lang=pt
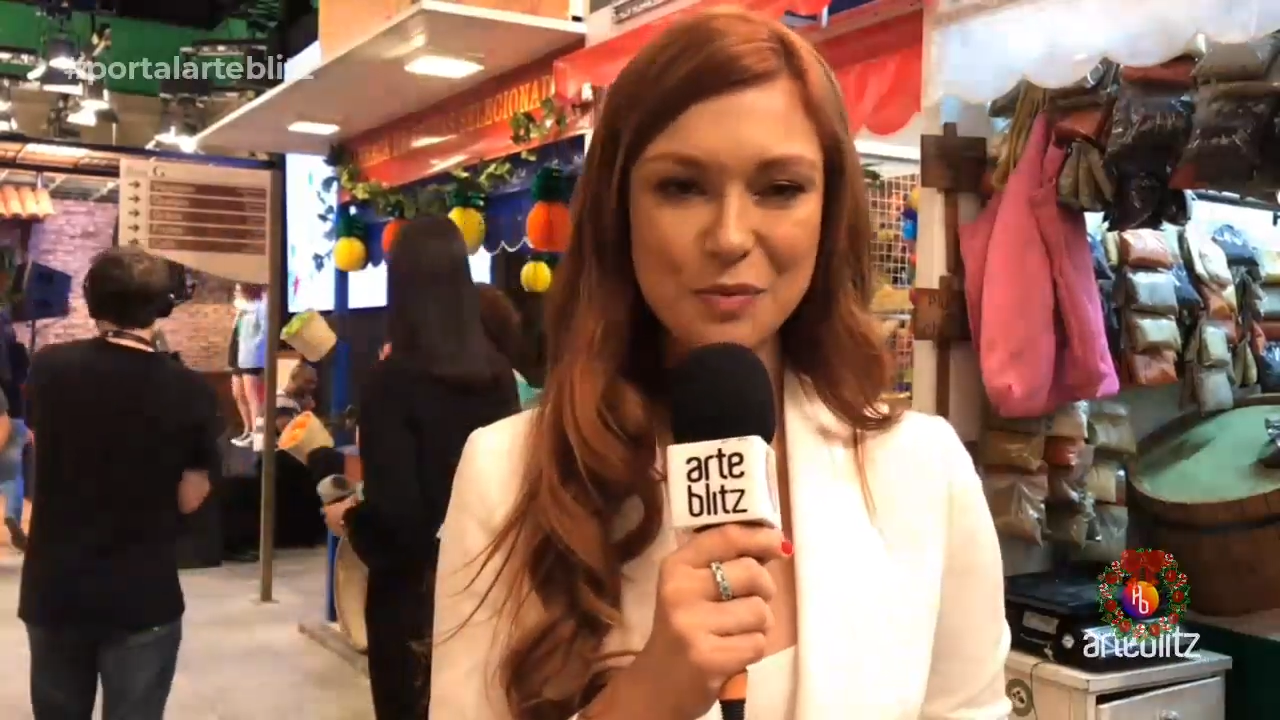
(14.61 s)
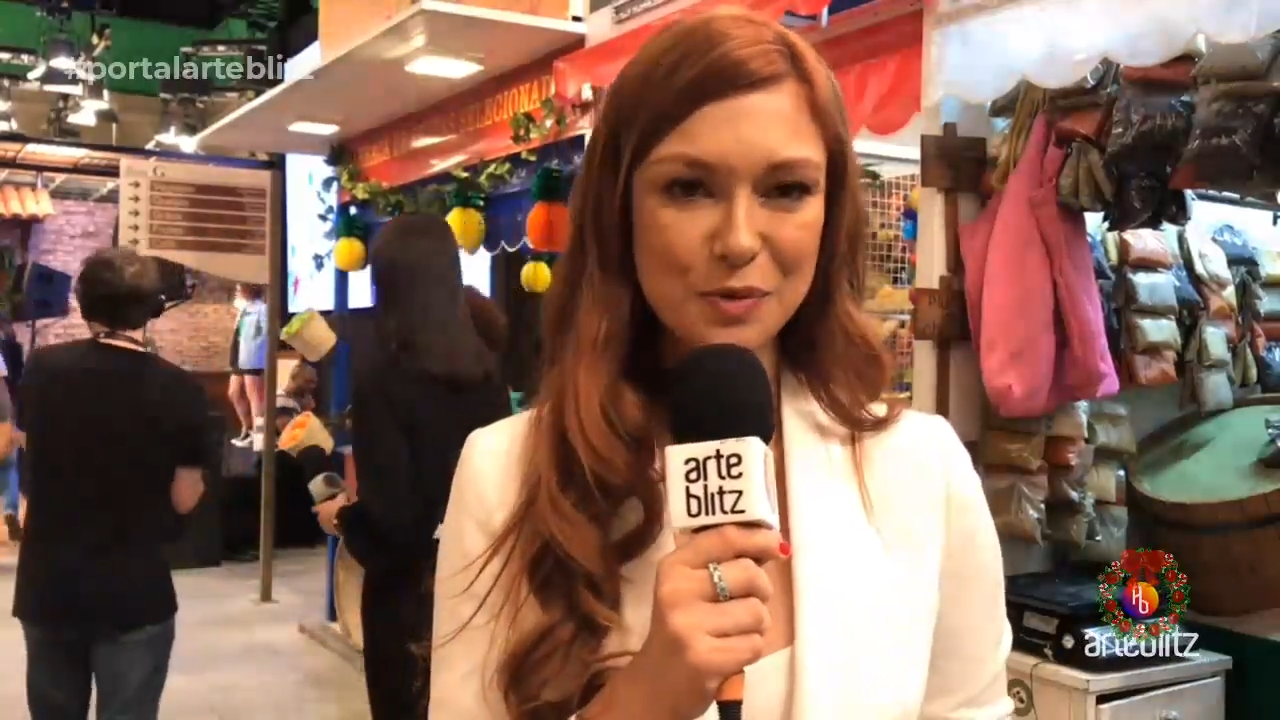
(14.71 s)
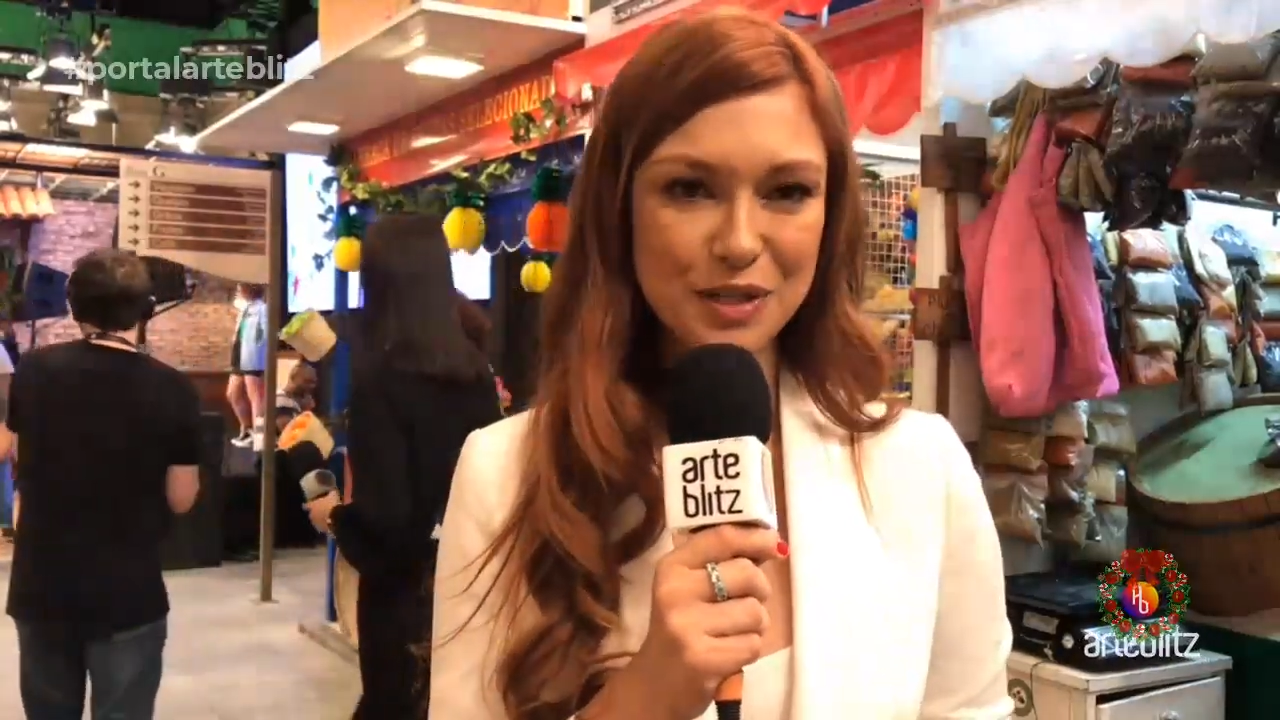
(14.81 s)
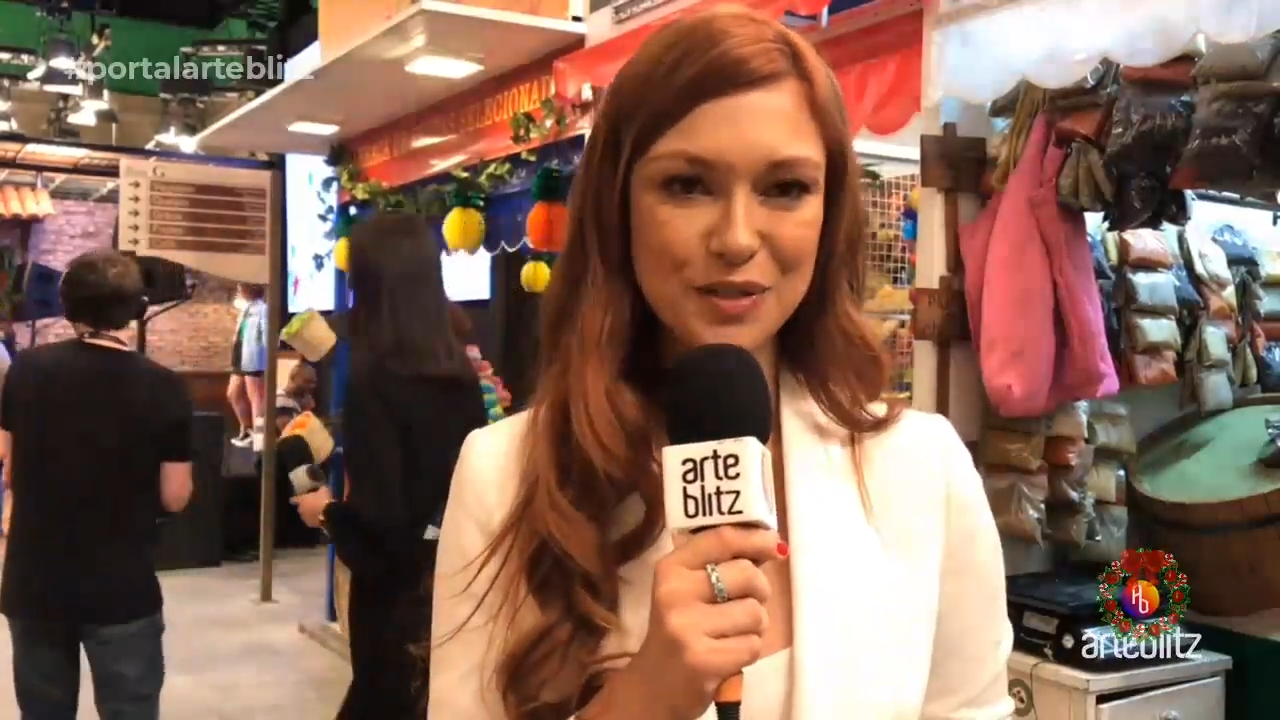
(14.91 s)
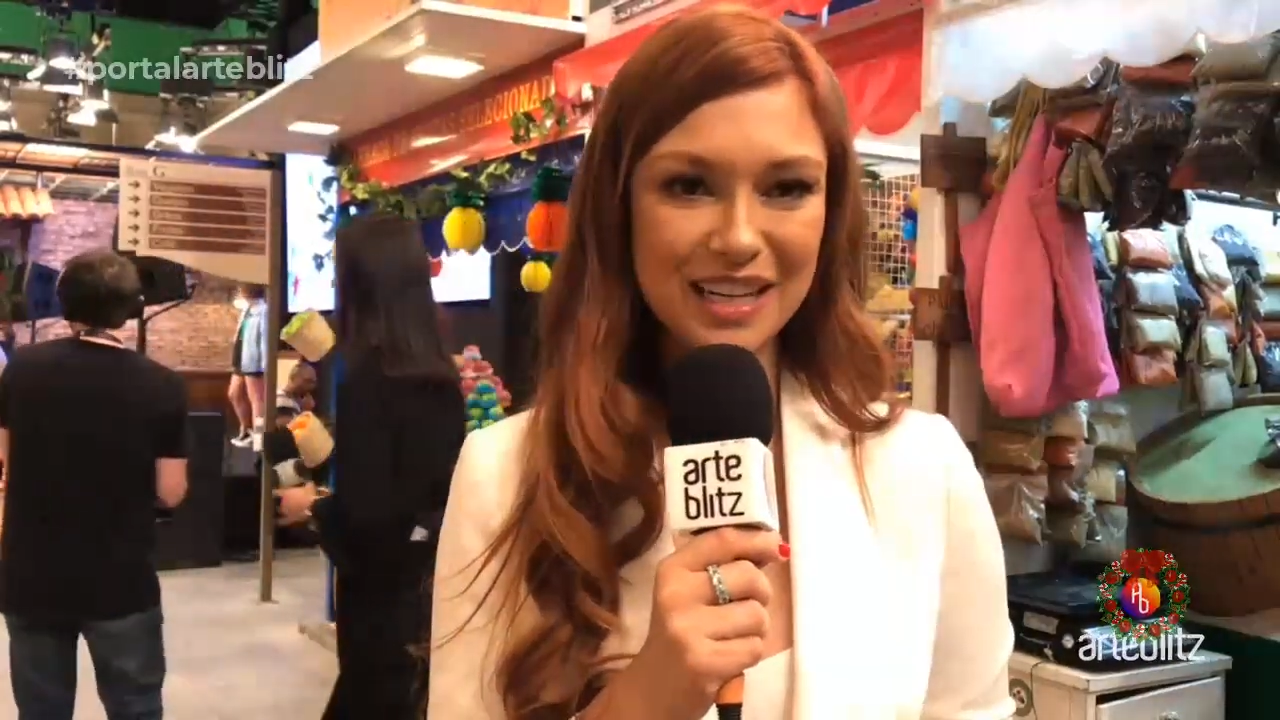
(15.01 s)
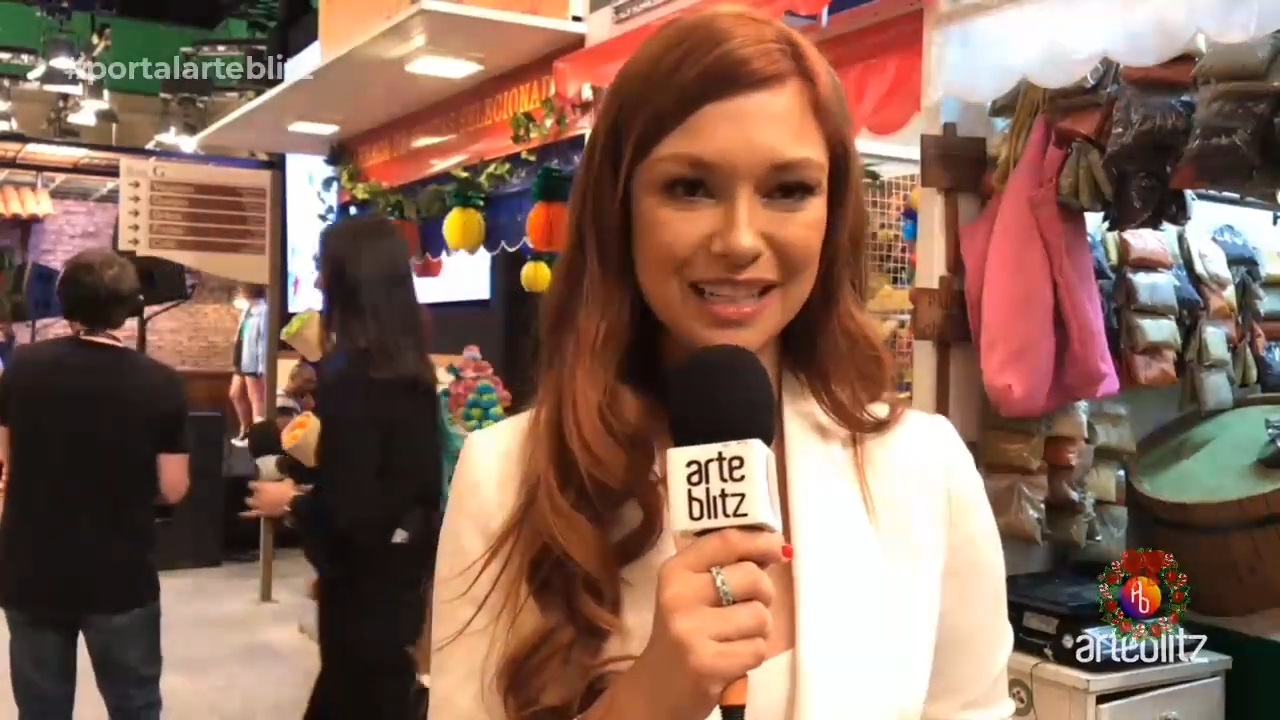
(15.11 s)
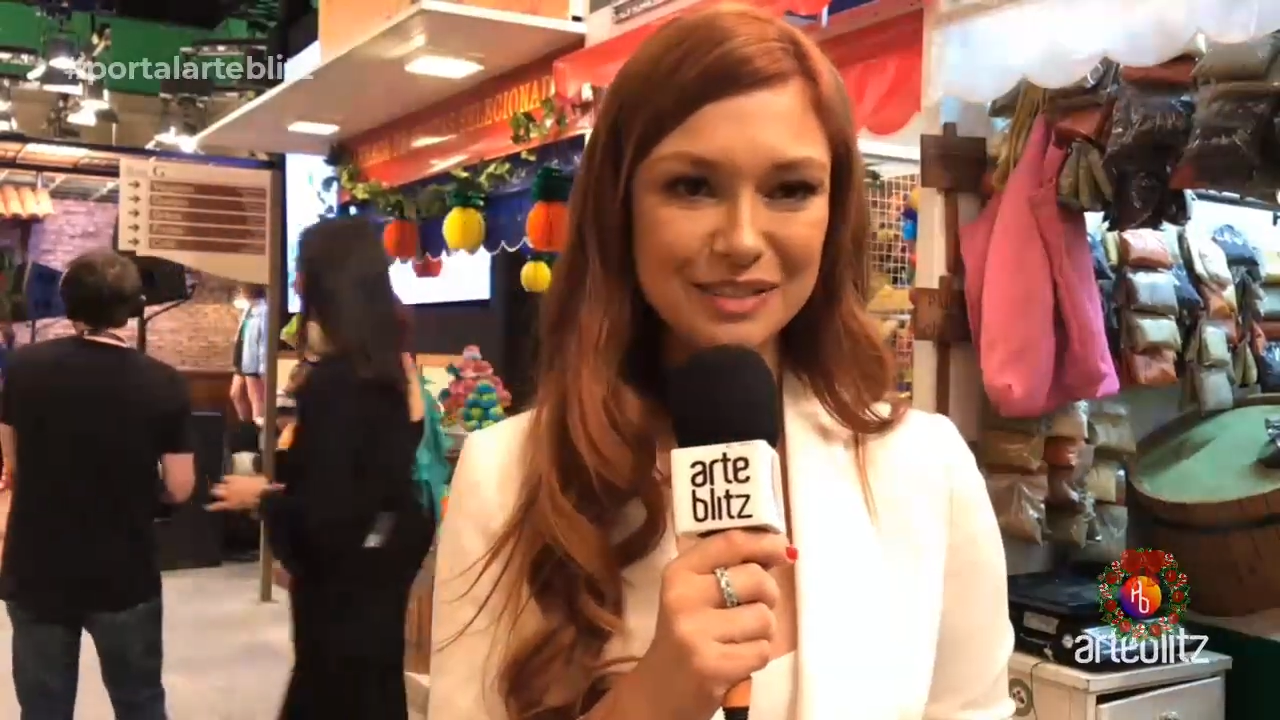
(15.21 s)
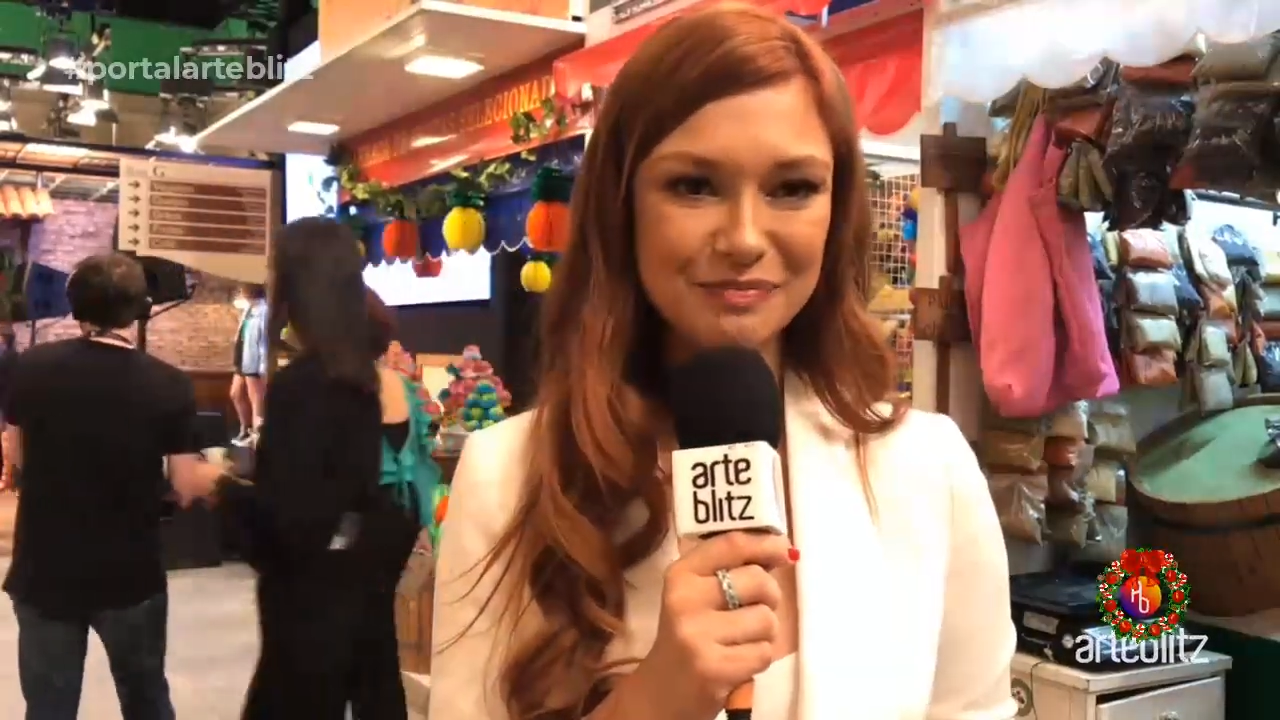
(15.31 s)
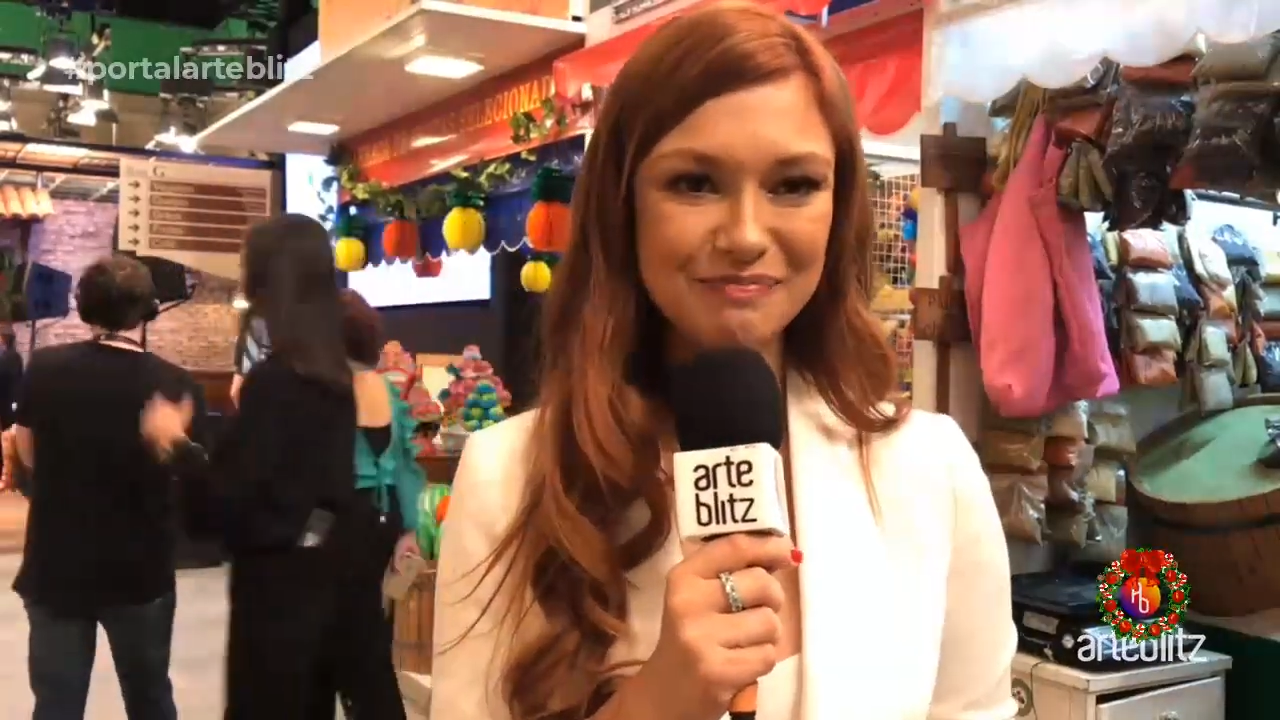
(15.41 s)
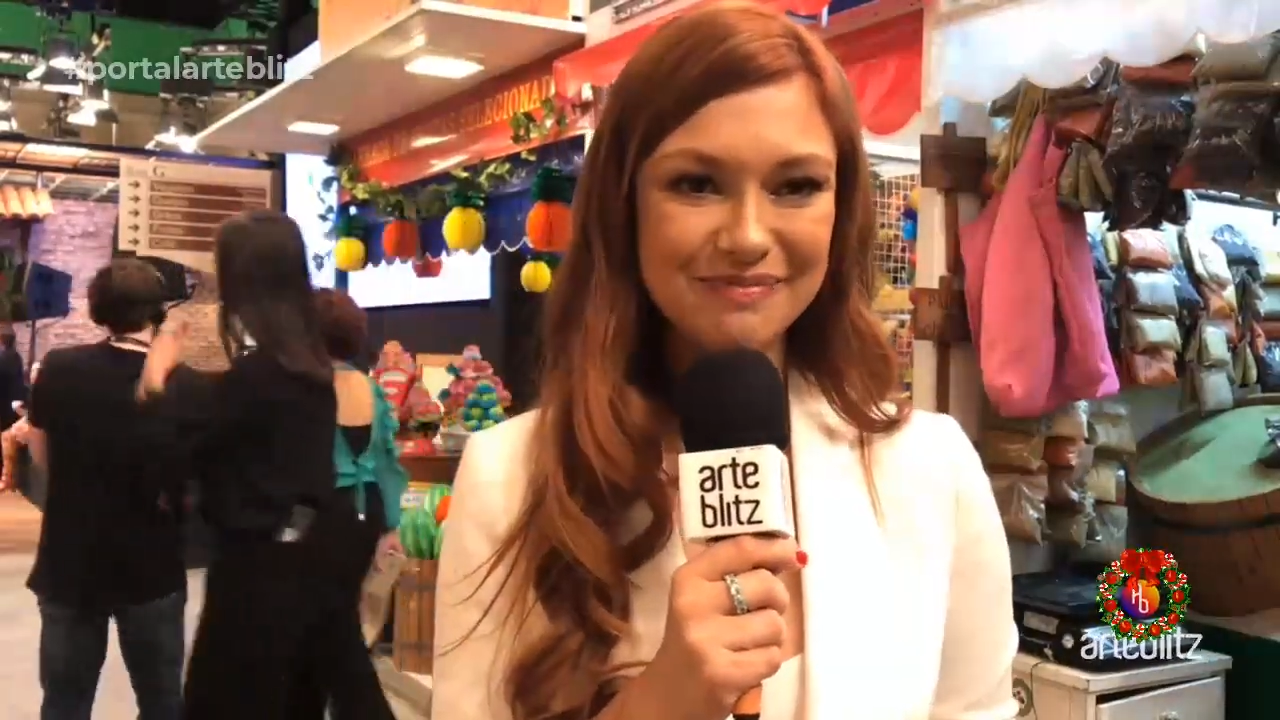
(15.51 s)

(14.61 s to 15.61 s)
por isso que ela